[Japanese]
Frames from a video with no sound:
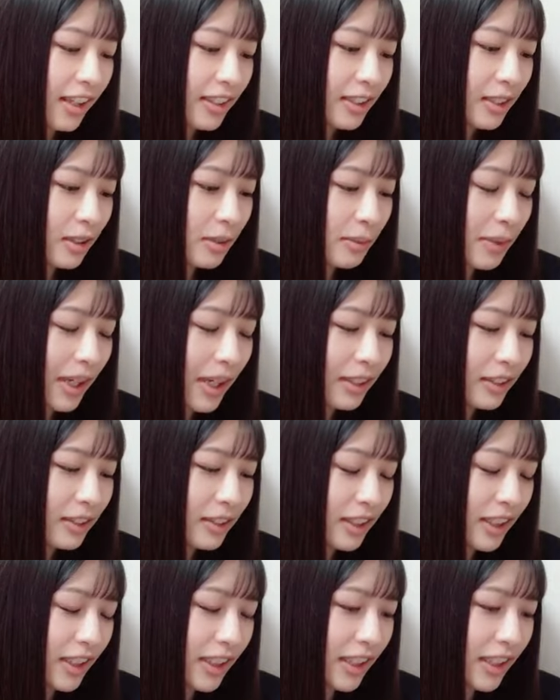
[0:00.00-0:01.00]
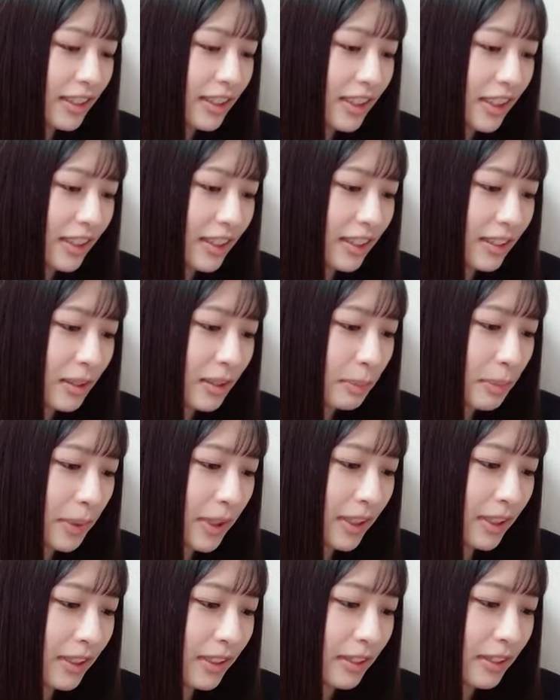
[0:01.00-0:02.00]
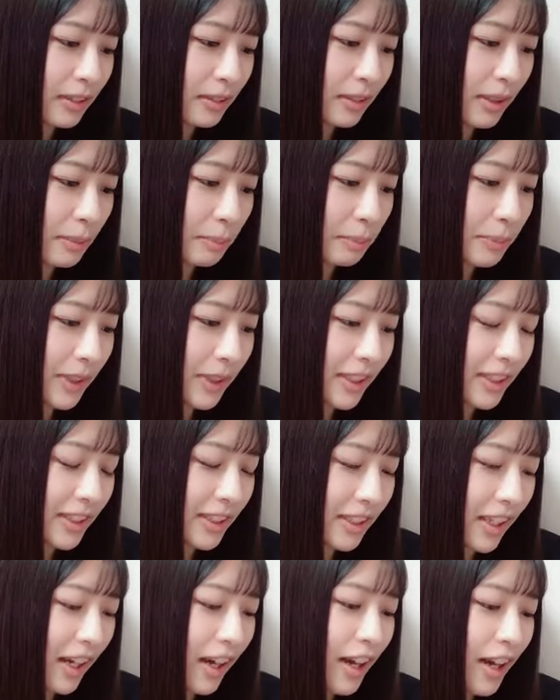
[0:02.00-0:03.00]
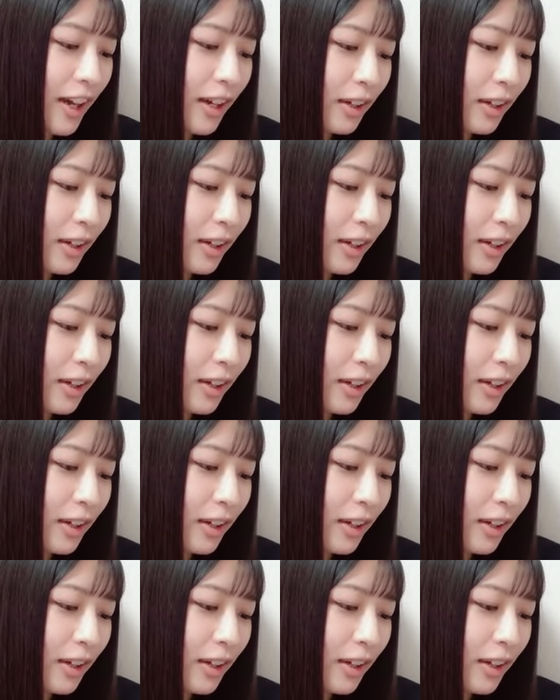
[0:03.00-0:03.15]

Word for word: その前の時がチェックのピンクのワンピースあ